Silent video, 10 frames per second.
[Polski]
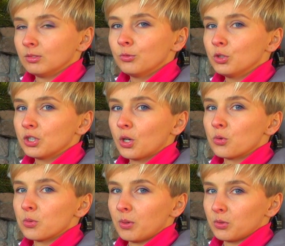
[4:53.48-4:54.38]

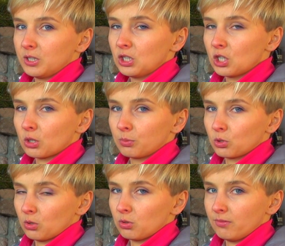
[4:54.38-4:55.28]
28 stycznia
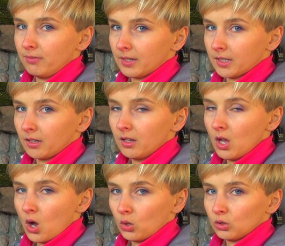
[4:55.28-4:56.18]
rozpoczęły się ferie.
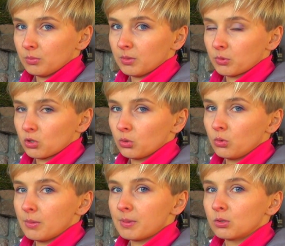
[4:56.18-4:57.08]
O tym, co
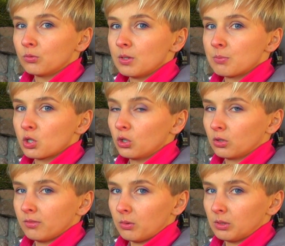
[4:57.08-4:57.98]
poszczególne placówki
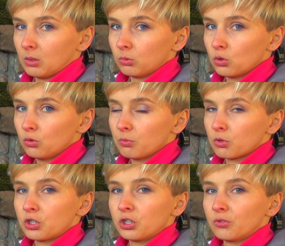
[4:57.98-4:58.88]
przygotowały dla uczniów,
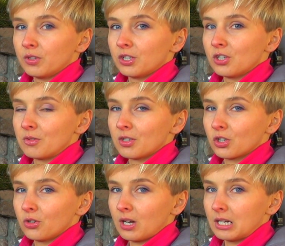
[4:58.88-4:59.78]
możecie dowiedzieć się z
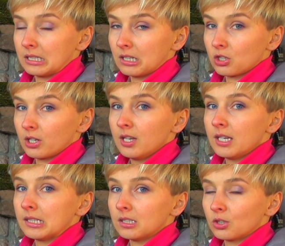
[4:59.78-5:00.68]
naszego kalendarza
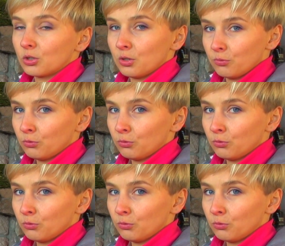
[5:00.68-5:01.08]
na stronie